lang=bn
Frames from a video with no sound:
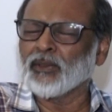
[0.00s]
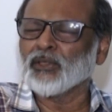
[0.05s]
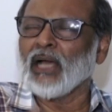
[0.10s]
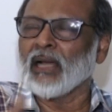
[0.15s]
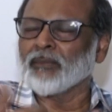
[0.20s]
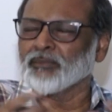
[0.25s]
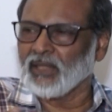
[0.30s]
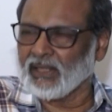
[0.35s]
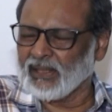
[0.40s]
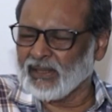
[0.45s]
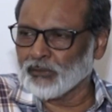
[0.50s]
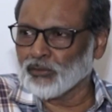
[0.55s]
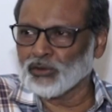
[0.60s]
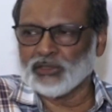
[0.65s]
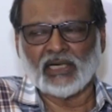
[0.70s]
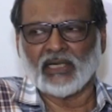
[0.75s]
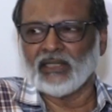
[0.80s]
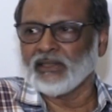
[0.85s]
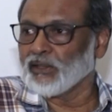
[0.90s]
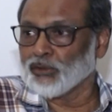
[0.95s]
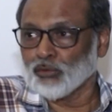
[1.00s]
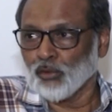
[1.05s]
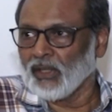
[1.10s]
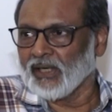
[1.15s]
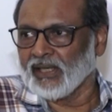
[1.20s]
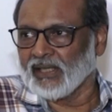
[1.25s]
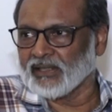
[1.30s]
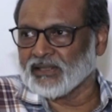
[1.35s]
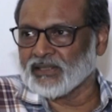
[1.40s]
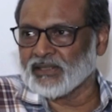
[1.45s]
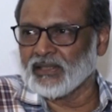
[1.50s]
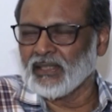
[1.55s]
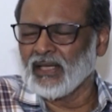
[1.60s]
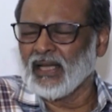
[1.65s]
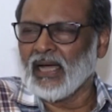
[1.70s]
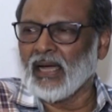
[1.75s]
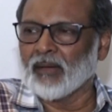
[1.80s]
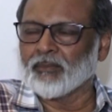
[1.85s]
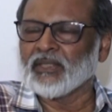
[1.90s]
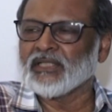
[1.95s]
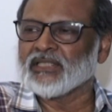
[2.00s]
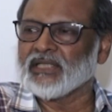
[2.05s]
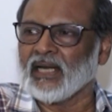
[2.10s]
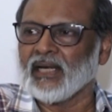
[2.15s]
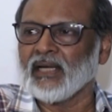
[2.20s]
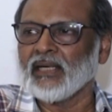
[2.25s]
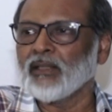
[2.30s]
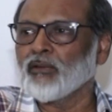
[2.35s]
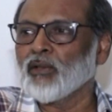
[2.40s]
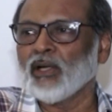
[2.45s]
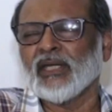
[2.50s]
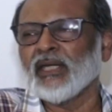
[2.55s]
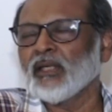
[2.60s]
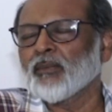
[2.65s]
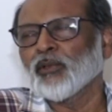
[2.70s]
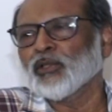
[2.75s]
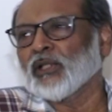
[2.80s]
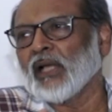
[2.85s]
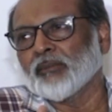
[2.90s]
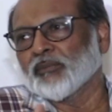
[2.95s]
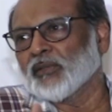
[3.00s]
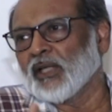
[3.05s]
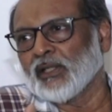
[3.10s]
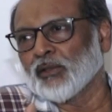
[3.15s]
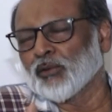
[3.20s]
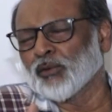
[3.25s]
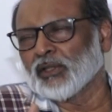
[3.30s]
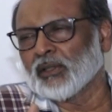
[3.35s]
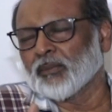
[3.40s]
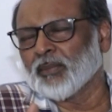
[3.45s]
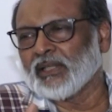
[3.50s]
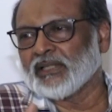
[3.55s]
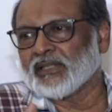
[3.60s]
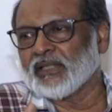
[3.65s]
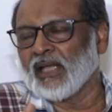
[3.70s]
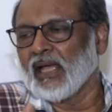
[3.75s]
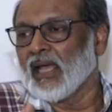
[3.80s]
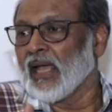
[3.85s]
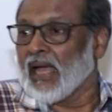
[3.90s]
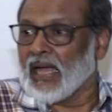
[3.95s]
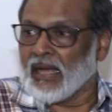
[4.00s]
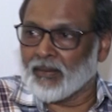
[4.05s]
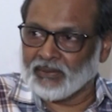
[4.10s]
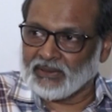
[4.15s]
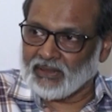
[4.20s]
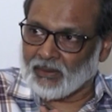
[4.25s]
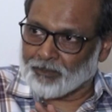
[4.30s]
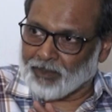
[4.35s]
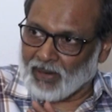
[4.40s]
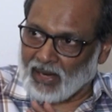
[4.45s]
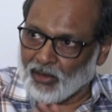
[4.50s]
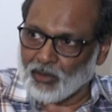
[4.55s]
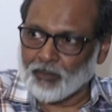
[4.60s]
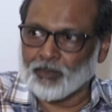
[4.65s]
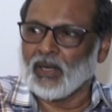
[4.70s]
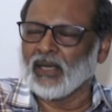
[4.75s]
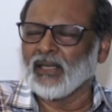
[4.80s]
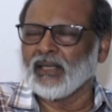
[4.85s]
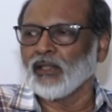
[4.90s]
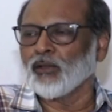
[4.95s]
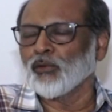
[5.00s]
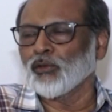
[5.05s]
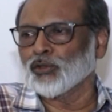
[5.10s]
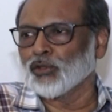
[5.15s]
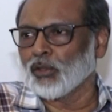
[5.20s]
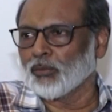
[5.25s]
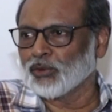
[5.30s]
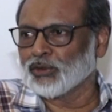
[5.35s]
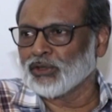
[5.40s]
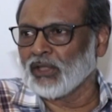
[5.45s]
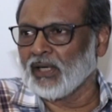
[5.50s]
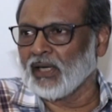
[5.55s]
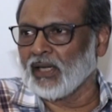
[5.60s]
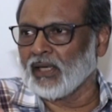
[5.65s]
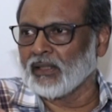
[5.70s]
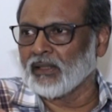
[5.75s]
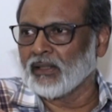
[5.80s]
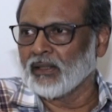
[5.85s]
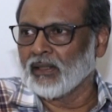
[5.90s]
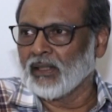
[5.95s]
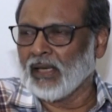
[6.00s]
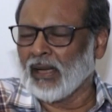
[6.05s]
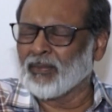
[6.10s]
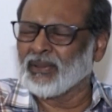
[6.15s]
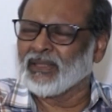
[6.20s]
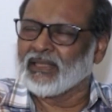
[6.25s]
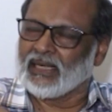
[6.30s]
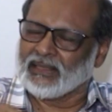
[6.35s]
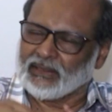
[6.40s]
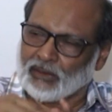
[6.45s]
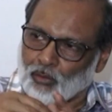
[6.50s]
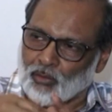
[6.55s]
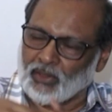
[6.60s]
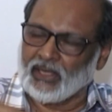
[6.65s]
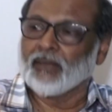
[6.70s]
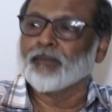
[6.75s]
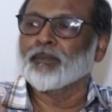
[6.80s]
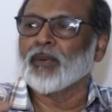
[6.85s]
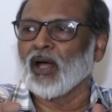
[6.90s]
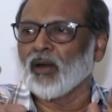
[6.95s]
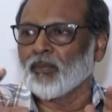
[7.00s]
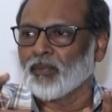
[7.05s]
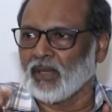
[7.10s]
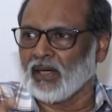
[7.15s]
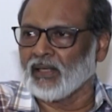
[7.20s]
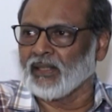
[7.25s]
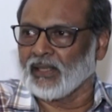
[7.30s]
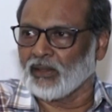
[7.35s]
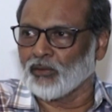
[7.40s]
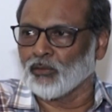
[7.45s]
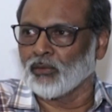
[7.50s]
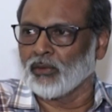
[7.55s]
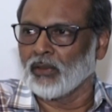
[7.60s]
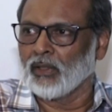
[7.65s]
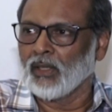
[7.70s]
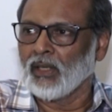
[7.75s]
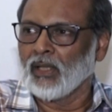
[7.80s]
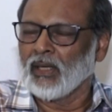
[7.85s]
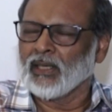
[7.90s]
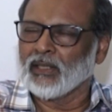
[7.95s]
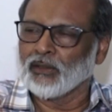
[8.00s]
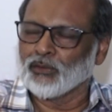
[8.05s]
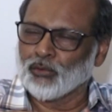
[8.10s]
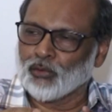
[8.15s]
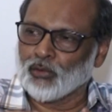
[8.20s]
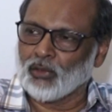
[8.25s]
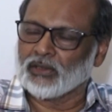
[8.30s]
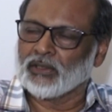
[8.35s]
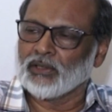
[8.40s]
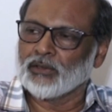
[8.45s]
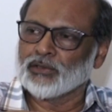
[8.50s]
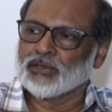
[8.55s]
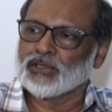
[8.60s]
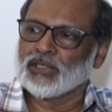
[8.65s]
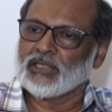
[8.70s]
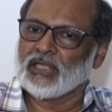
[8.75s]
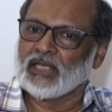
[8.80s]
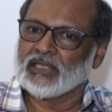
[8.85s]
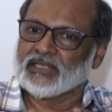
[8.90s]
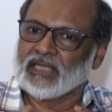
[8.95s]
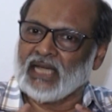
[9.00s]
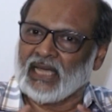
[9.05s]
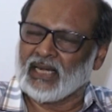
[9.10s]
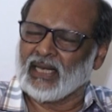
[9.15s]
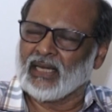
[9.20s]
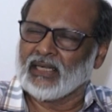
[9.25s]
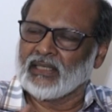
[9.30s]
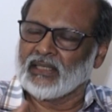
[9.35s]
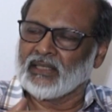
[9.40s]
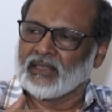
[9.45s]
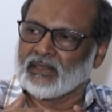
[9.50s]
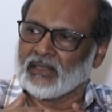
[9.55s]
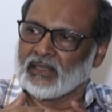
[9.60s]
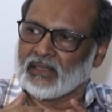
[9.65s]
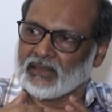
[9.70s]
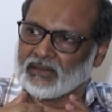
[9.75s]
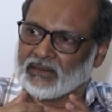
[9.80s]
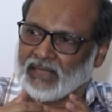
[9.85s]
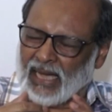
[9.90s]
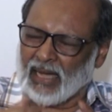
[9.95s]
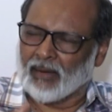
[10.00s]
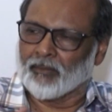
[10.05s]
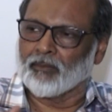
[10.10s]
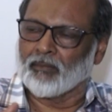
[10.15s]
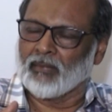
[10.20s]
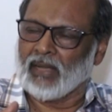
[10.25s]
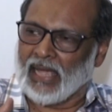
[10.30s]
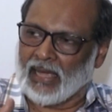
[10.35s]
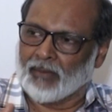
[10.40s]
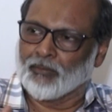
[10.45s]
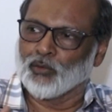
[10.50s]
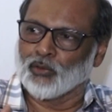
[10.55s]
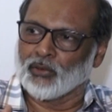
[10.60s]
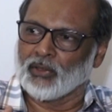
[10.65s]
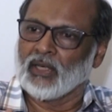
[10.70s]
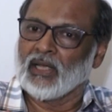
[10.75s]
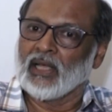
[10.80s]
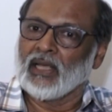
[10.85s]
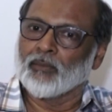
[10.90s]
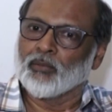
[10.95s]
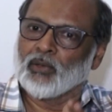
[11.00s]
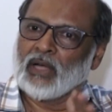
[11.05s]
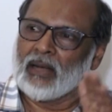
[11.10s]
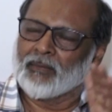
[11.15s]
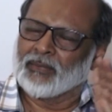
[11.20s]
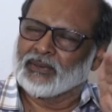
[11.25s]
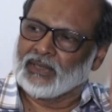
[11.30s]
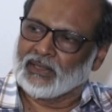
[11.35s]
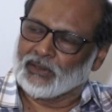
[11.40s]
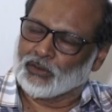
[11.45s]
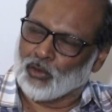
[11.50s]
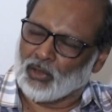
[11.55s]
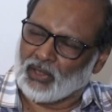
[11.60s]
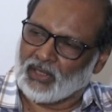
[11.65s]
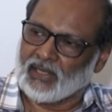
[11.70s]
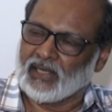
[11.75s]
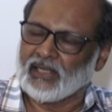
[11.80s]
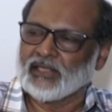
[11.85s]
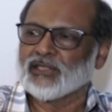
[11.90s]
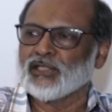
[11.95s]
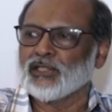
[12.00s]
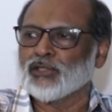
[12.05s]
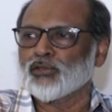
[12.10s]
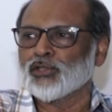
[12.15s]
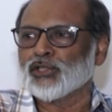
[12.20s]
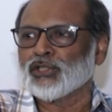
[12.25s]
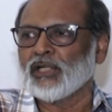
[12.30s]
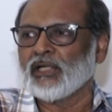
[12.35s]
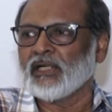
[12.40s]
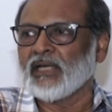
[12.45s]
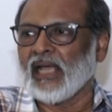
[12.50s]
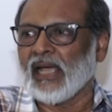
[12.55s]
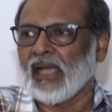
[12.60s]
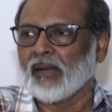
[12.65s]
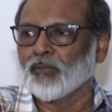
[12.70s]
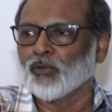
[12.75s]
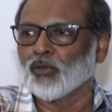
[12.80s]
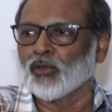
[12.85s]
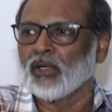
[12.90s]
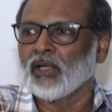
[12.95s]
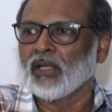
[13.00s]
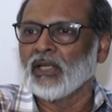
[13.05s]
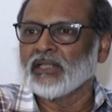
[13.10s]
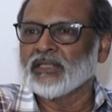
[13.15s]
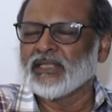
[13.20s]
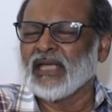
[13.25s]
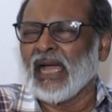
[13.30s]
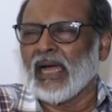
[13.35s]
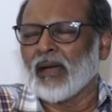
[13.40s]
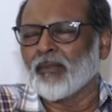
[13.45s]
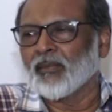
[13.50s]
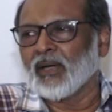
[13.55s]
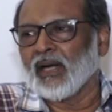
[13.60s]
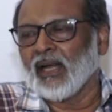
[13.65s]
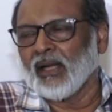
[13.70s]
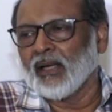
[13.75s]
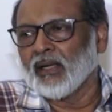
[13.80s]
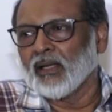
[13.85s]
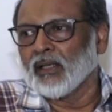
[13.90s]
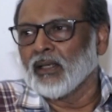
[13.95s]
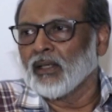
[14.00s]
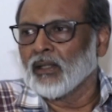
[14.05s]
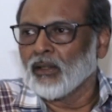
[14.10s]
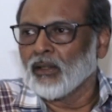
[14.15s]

আমরা তো আমদানি কিন্তু জ্বালানিতে চলে গেছি আমরা জ্বালানিগুলো ঠিকমতো আমদানি করতে পারছি না আমাদের পাওয়ার প্ল্যান্টের কোনো সমস্যা নাই আমাদের হাতে অনেক পাওয়ার প্ল্যান্ট এখন কিন্তু কথা হচ্ছে যে জ্বালানির দাম এমন এবং আমাদের ডলারের সিচুয়েশনটা এমন যে আমরা